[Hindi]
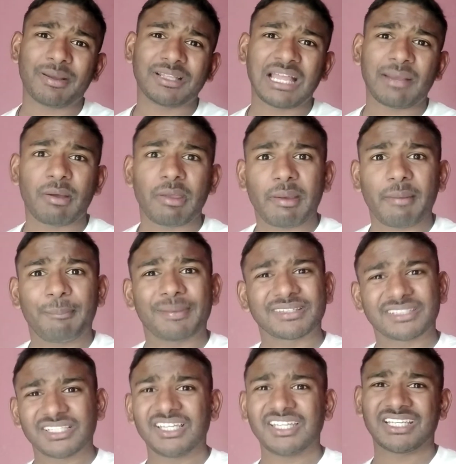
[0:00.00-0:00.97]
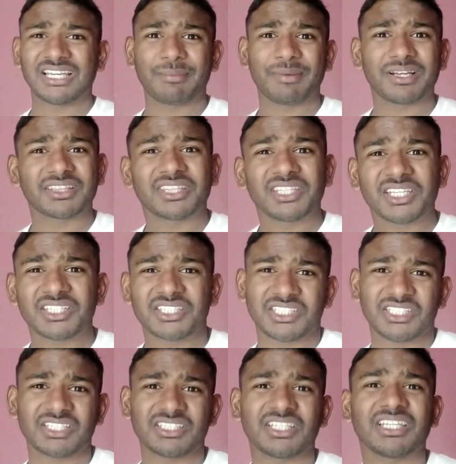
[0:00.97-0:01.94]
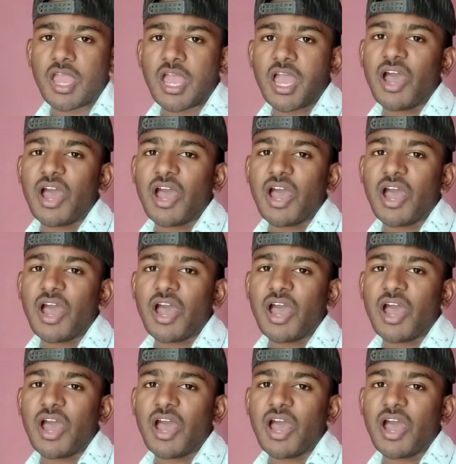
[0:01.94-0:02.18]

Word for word: बादाम है पतली कमर तिरछी नजर